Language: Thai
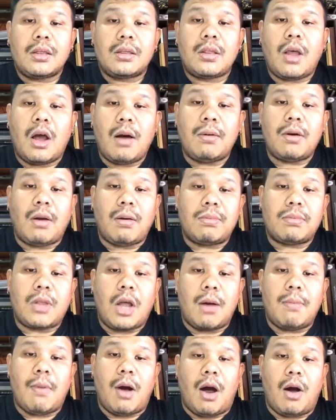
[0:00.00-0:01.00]
ต้องต้
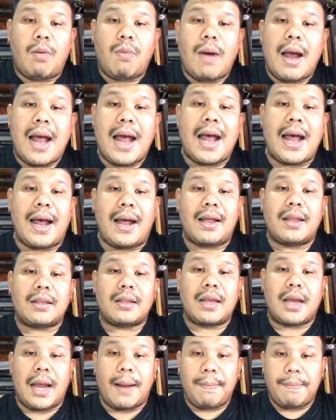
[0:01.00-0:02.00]
องบอกว่า
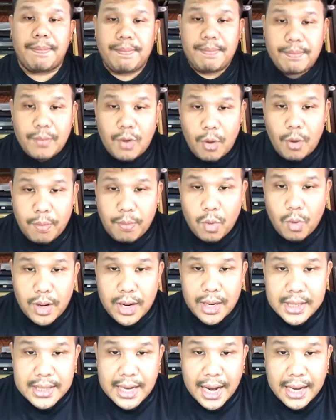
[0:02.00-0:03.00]
นะครับ รบกวน
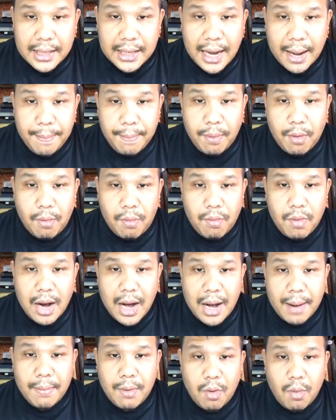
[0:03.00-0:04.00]
อาจารย์ครับ ผม
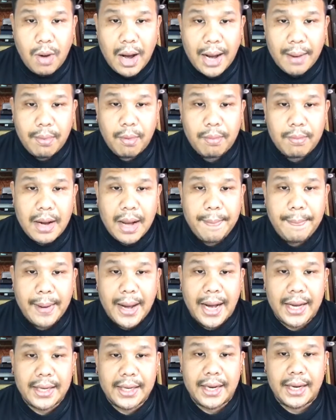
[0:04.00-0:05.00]
ว่าเมื่อวานผมได้ประ
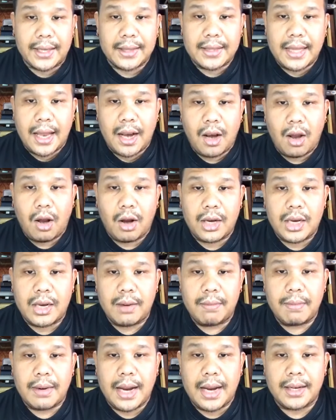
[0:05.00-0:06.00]
หลัดขิก แต่รอที
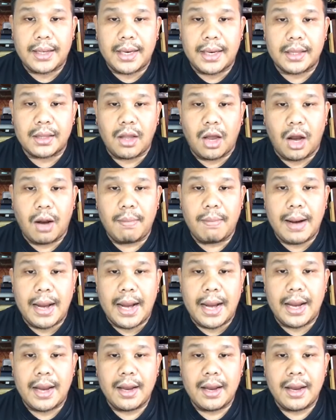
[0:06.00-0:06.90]
มงานติดต่อมา